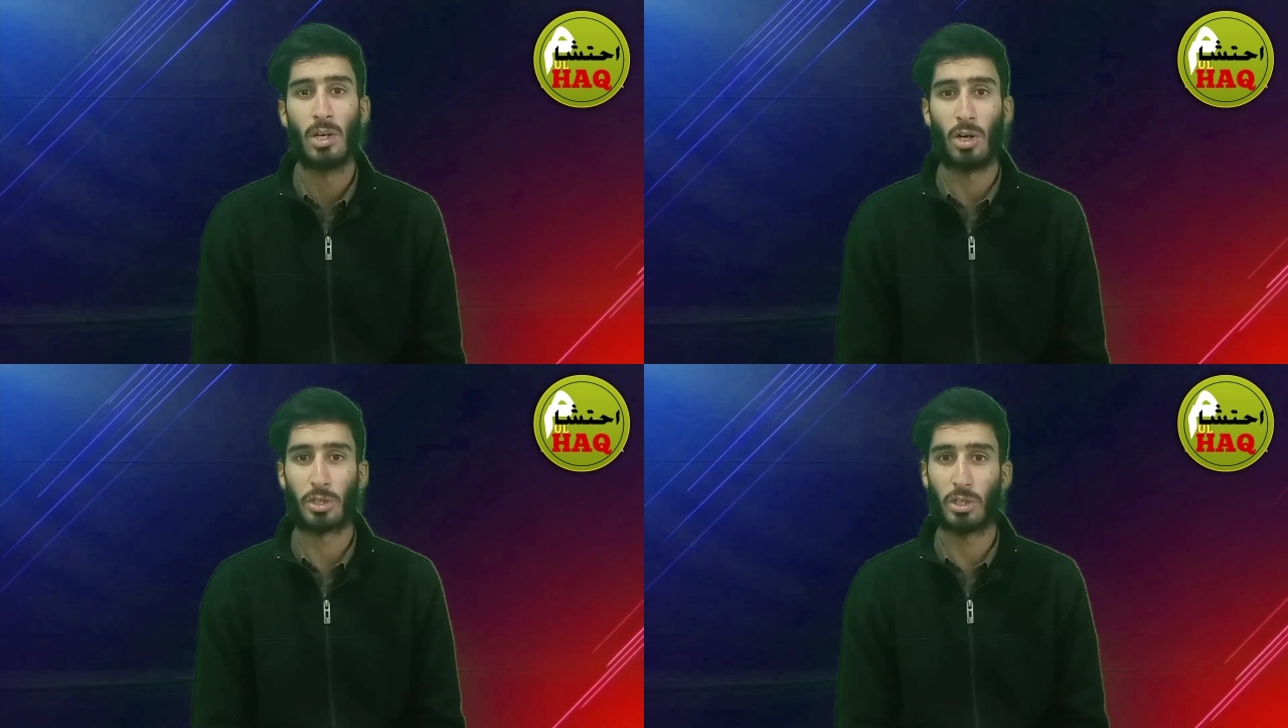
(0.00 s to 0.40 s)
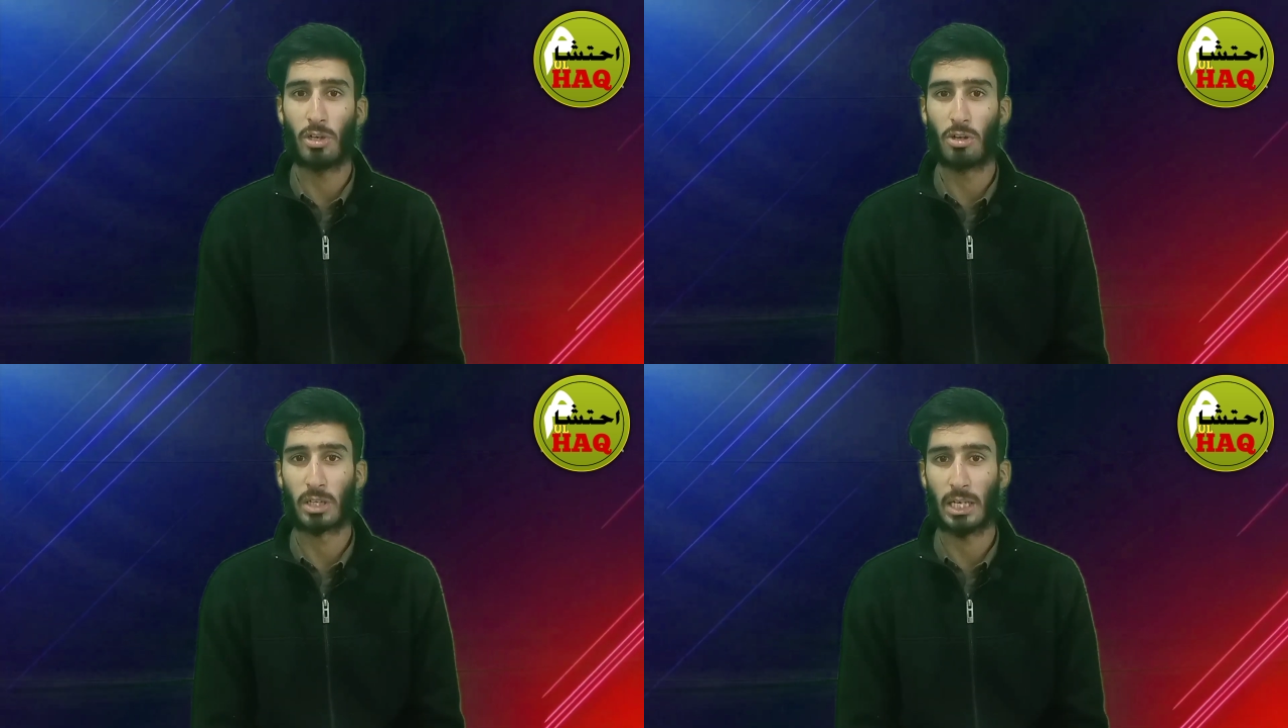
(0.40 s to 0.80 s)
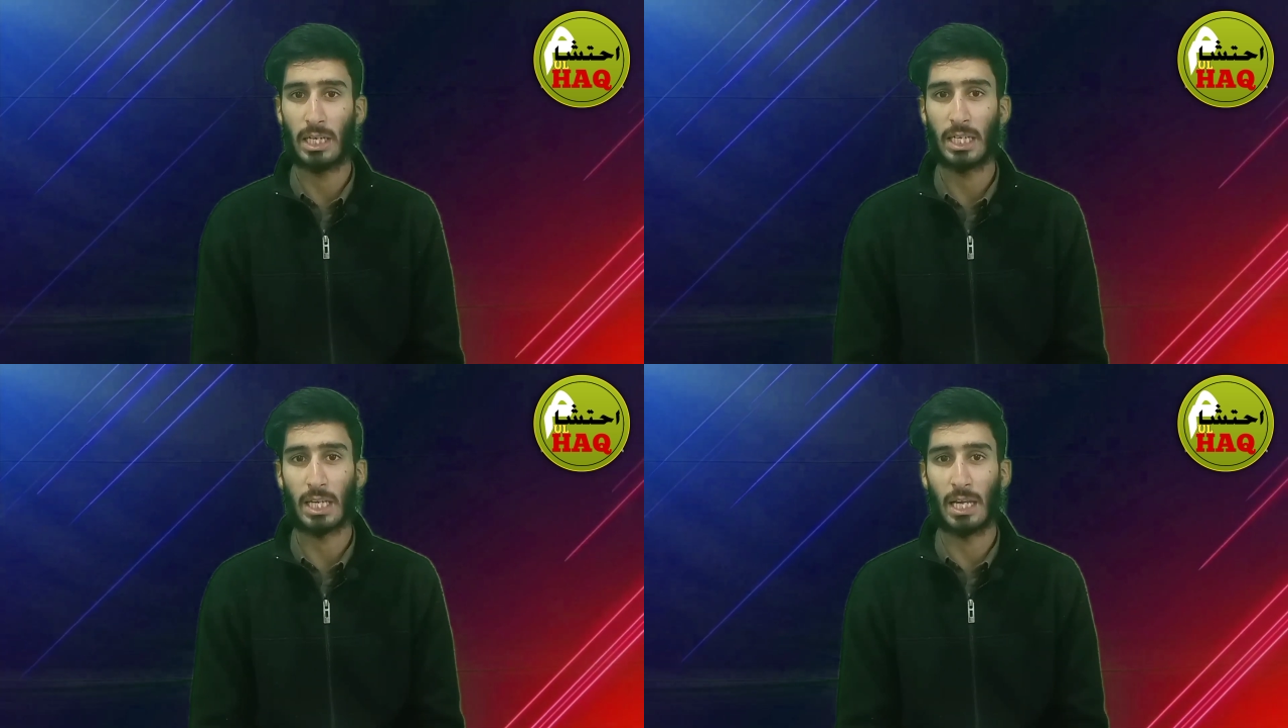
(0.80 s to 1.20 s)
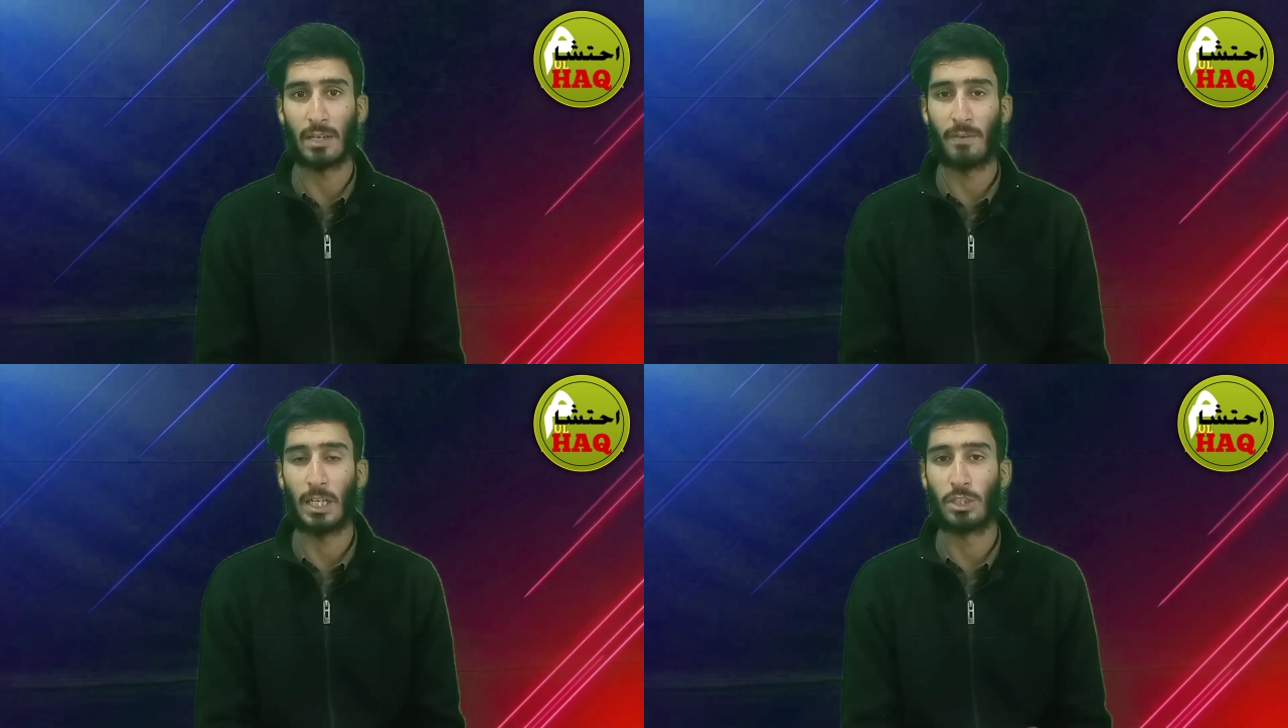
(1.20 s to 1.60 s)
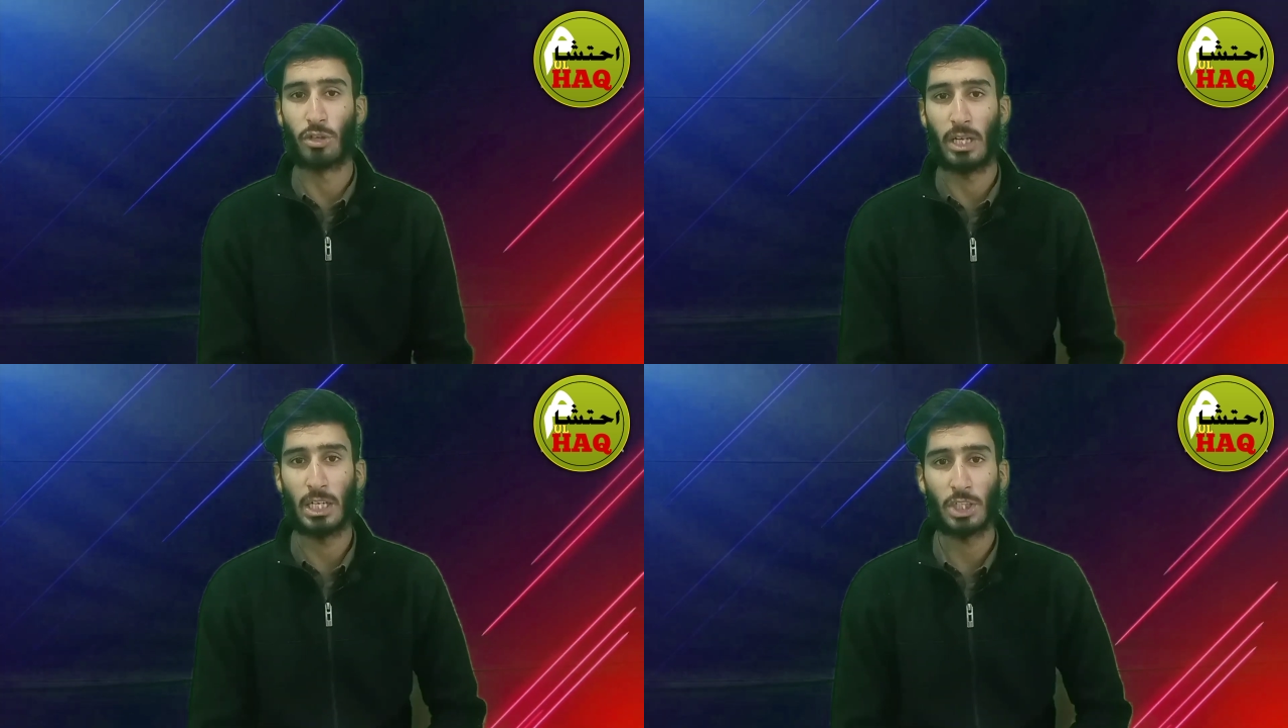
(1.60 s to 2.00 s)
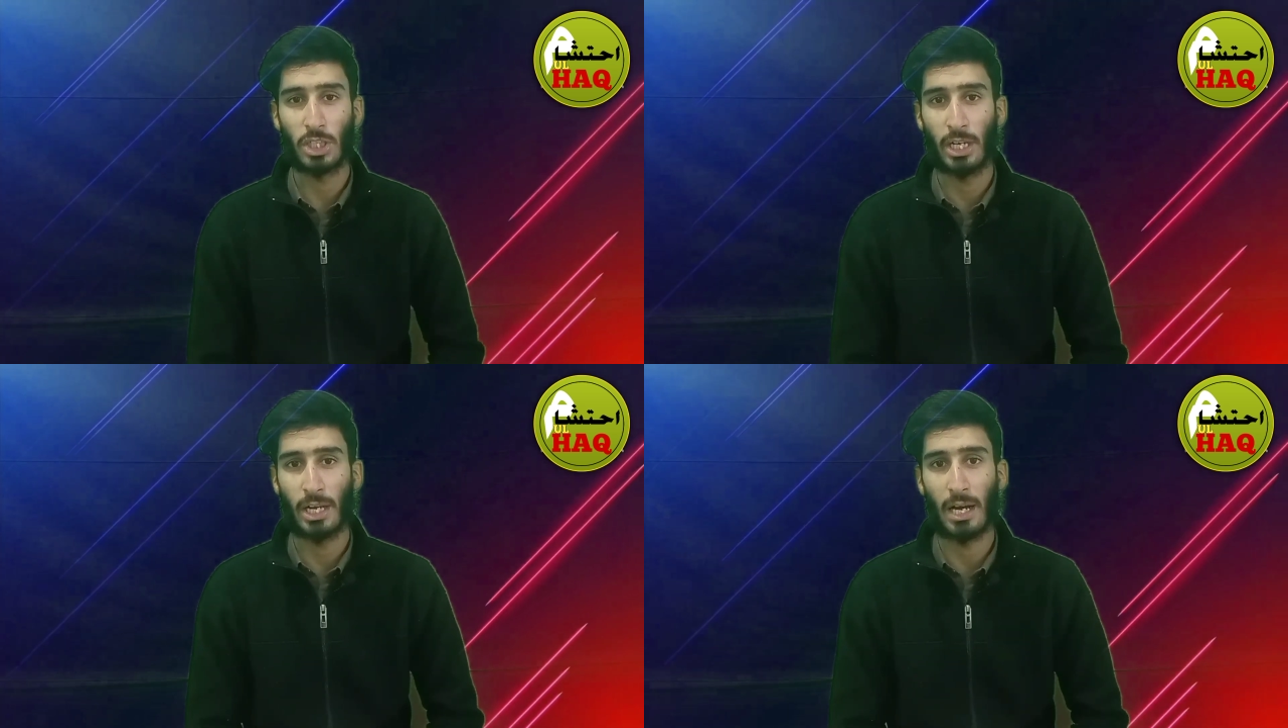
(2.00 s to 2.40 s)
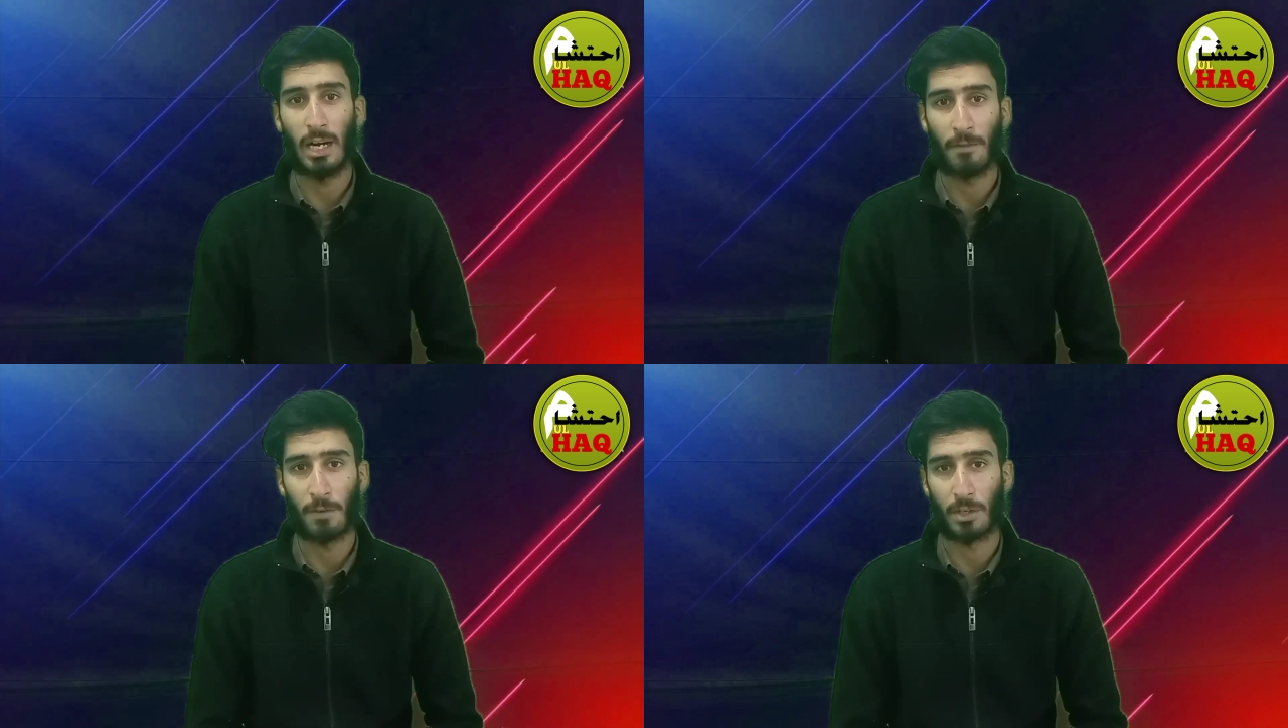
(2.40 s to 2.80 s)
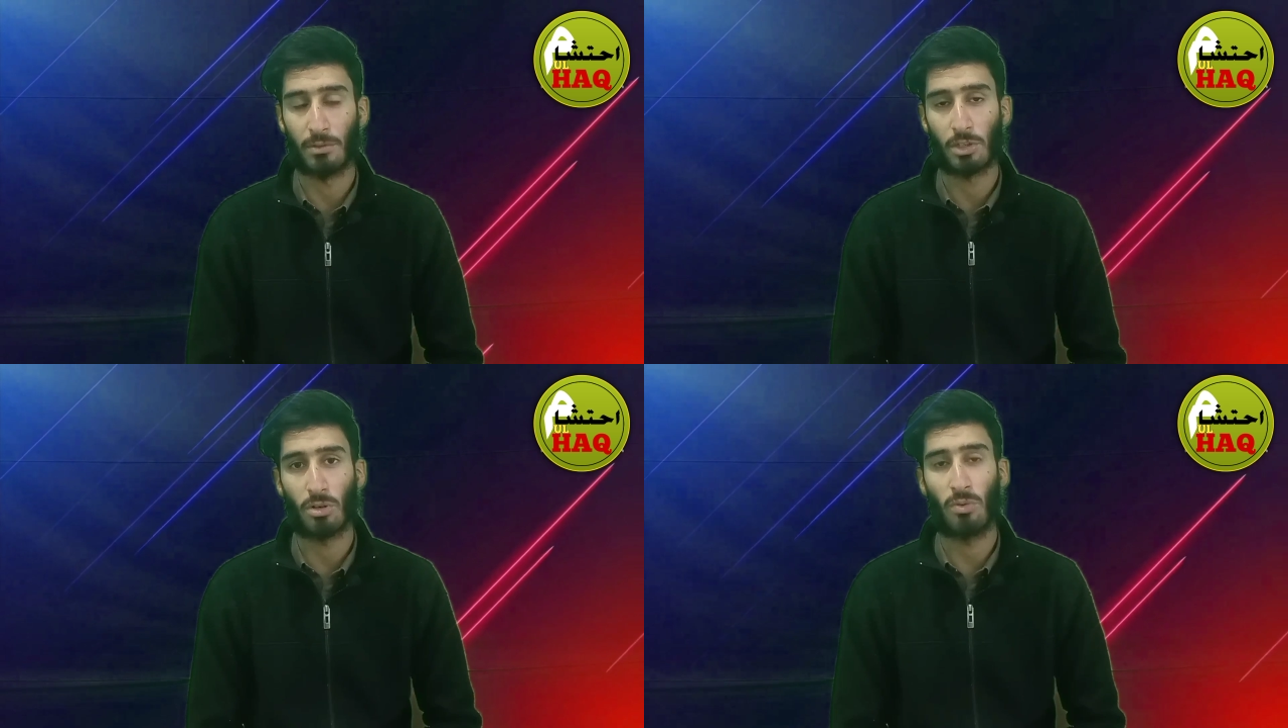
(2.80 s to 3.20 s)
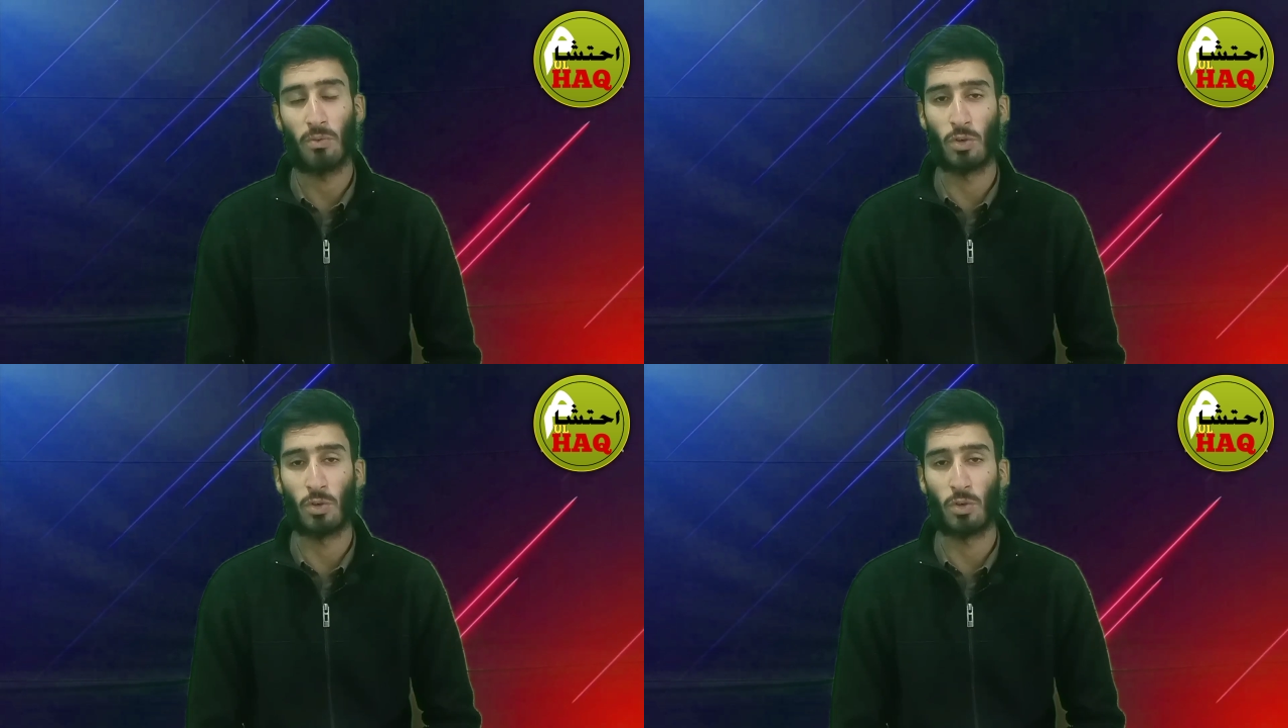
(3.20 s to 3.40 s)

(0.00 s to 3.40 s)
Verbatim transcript: और ये लोग कह रहे हैं कि आने वाला जो इलेक्शन है आठ फरवरी को